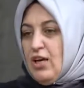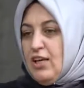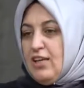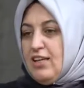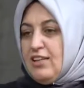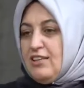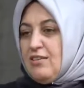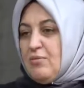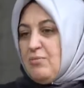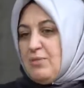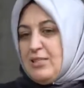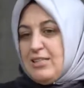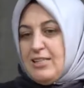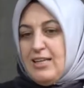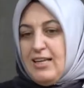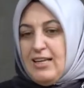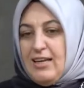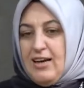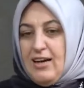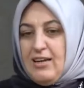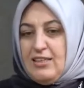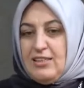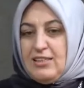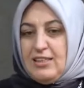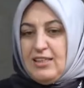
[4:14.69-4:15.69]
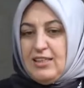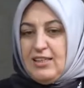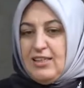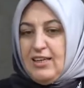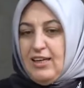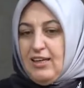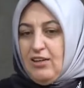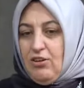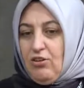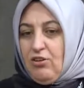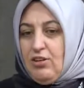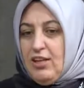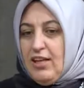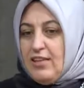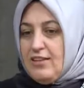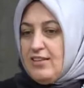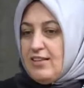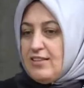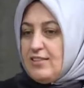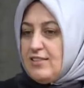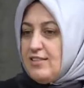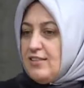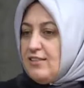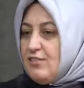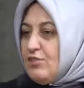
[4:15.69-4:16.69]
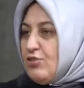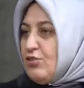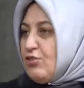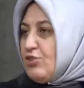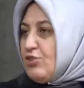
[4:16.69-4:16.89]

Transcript: Ya da mesela işte Keloğlan Nasrettin